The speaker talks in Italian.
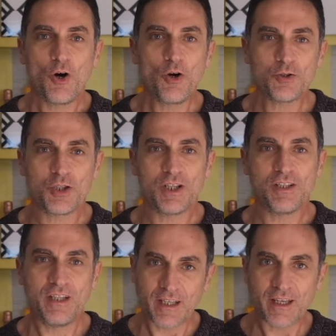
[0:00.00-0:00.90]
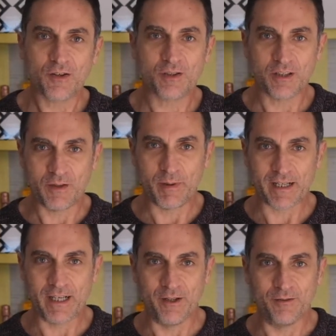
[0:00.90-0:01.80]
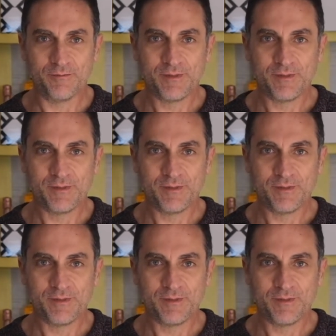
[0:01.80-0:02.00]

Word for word: Oggi di che cosa vi parlerò?